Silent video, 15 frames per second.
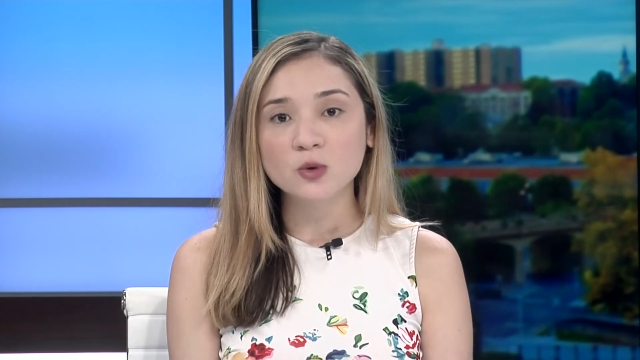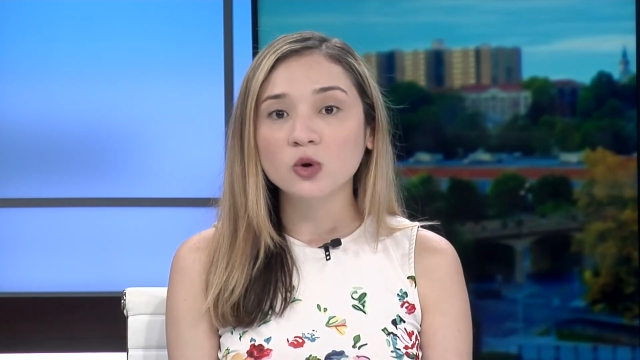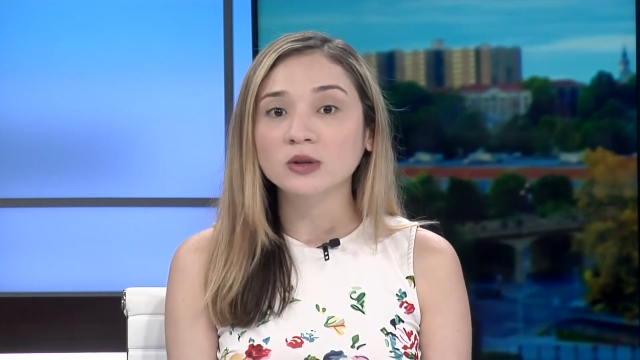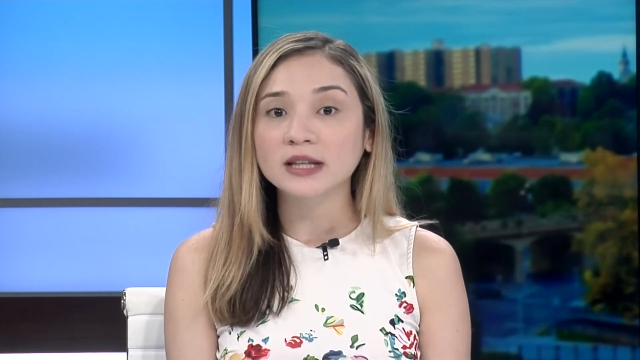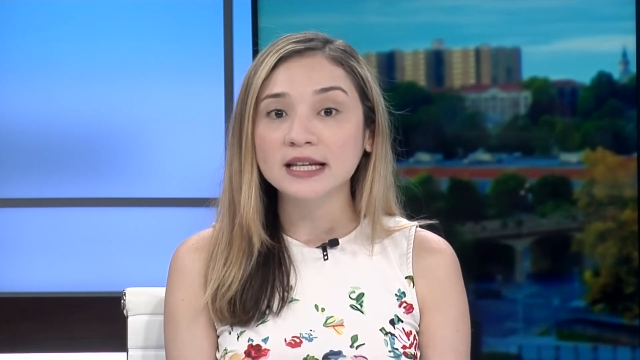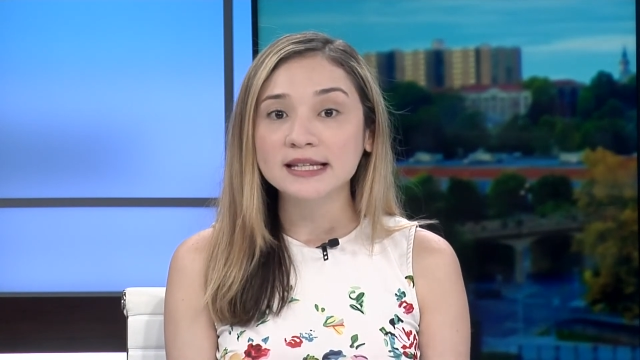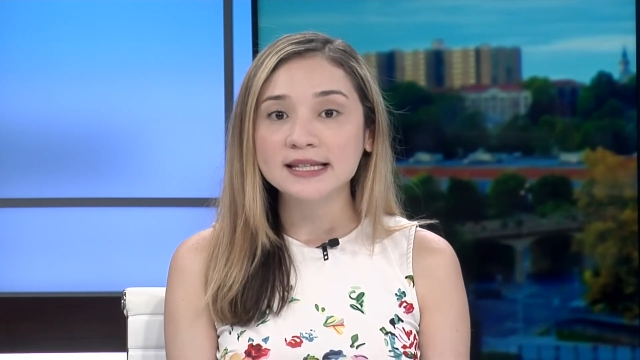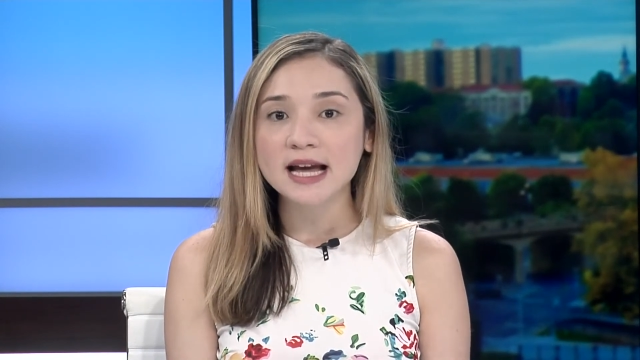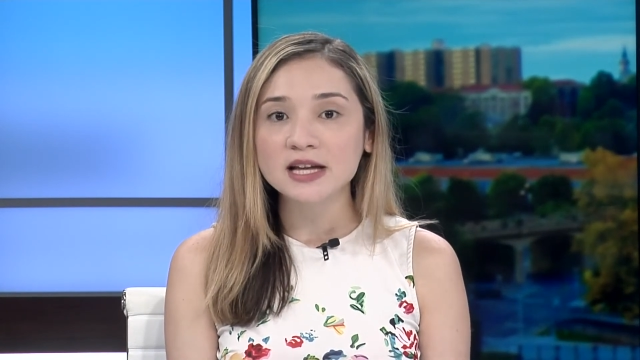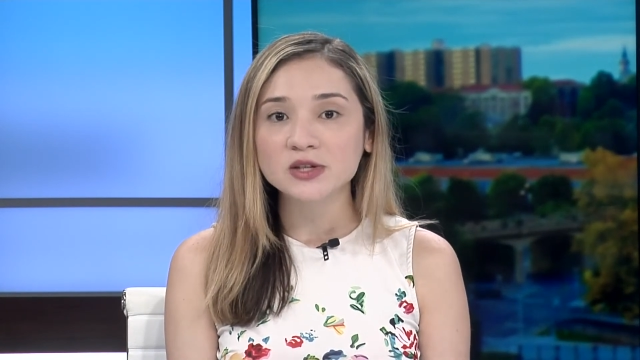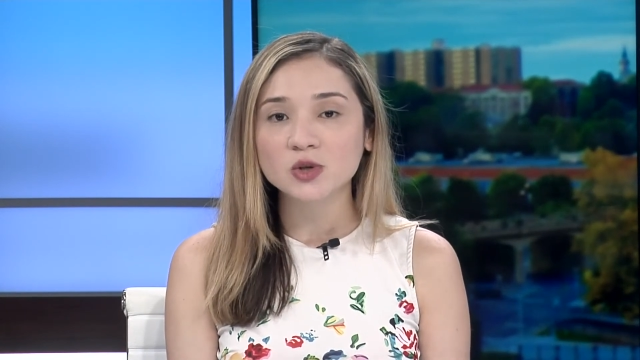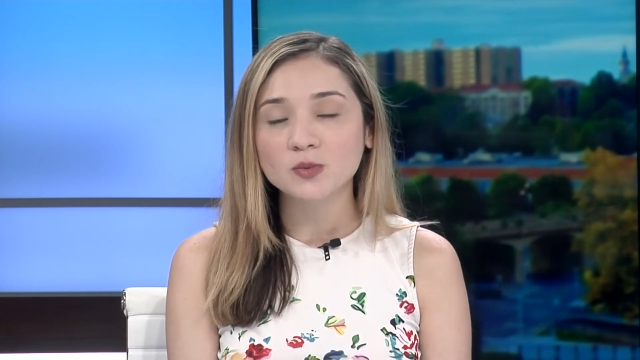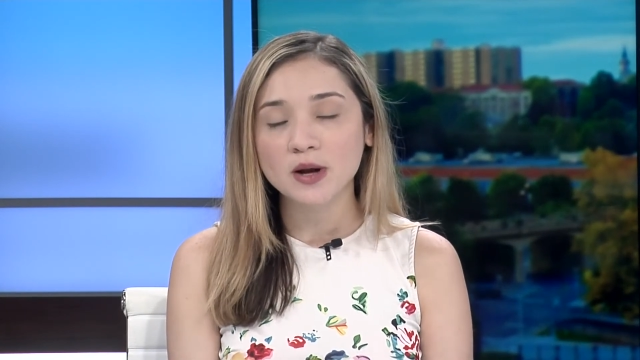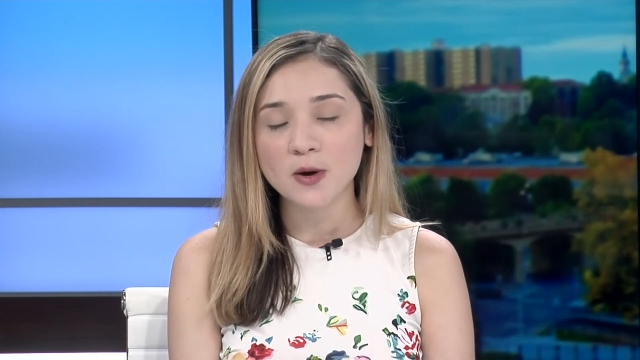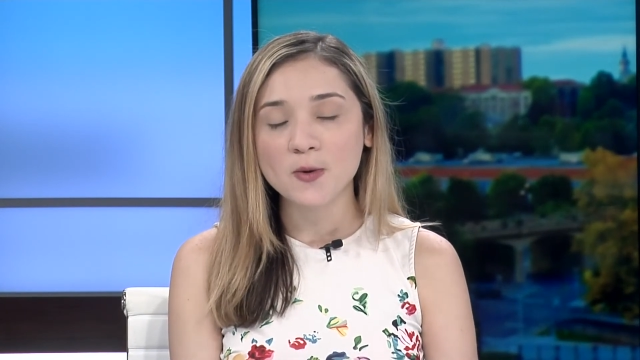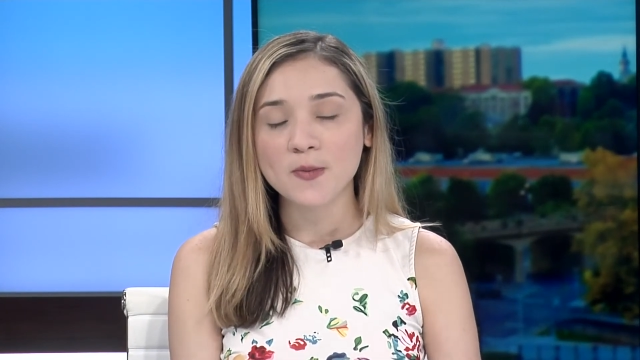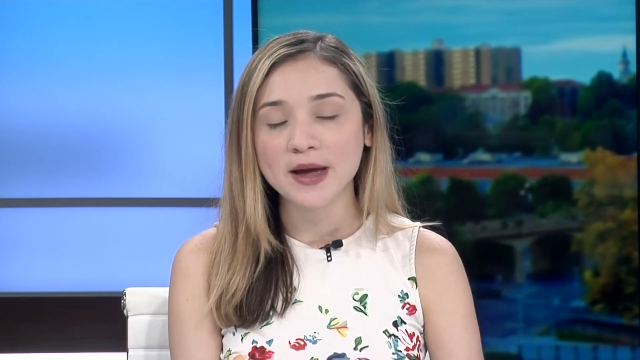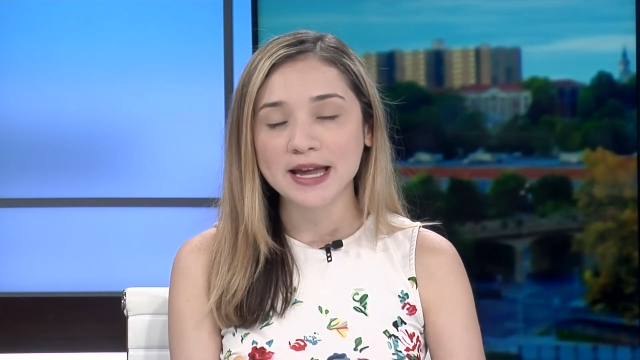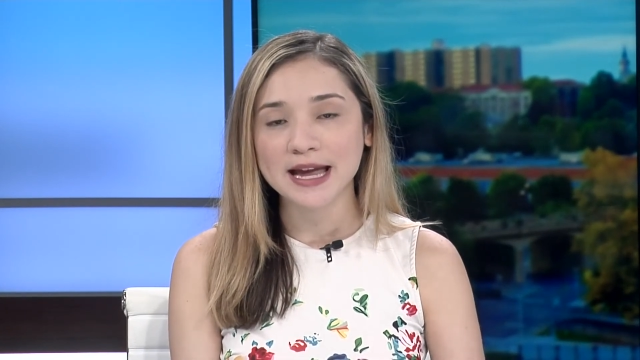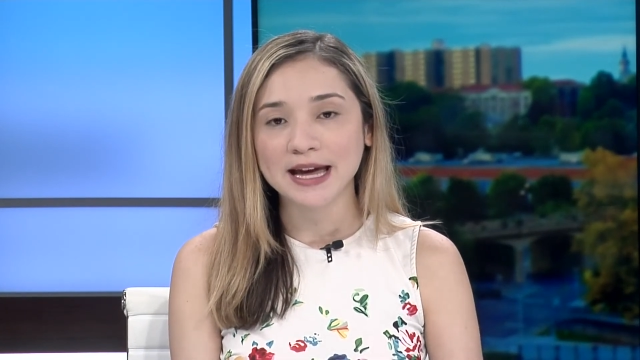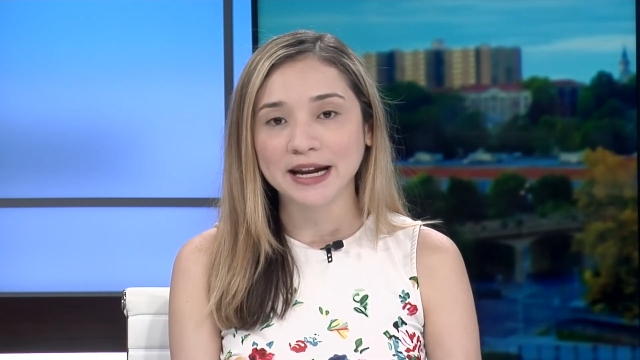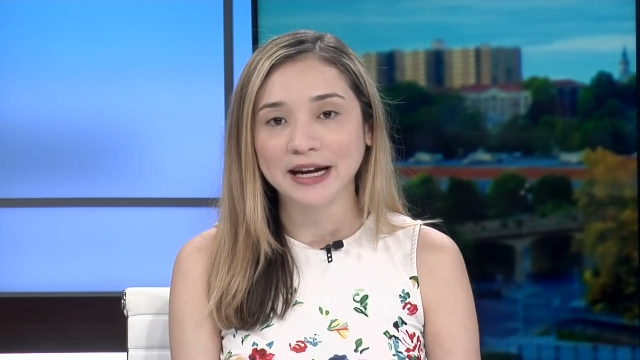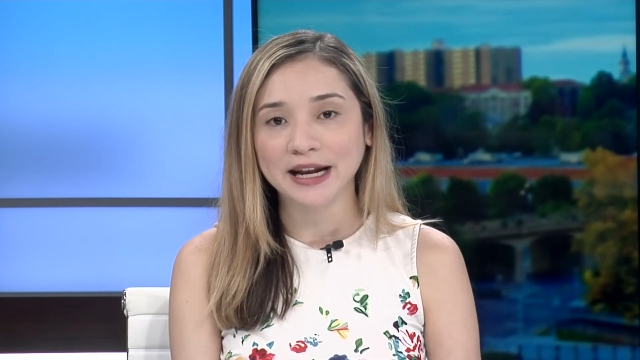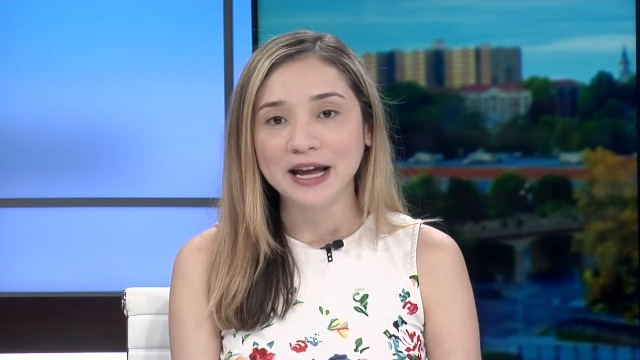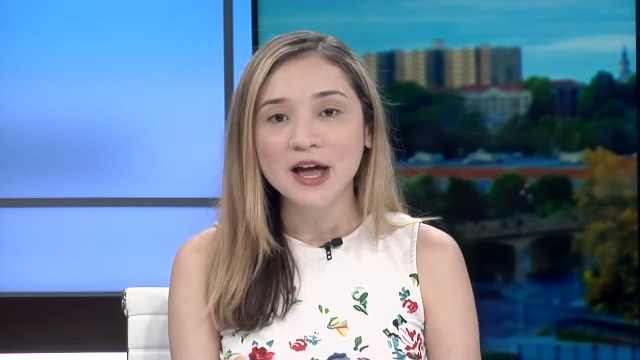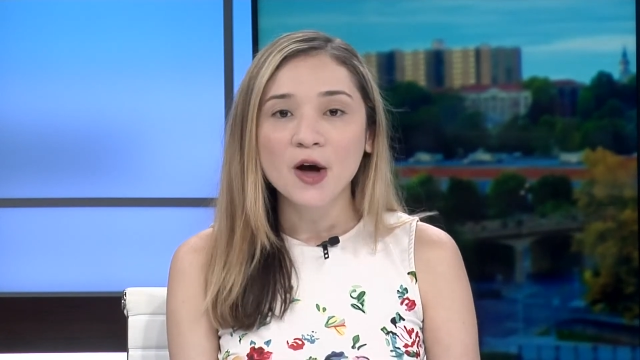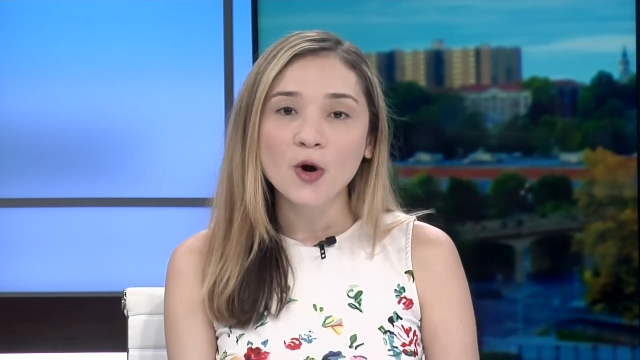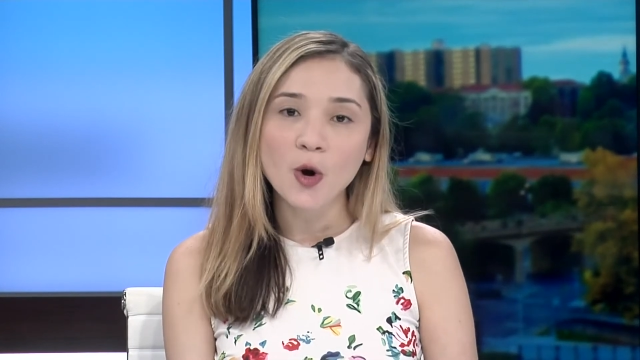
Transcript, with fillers: Noticias WBIR.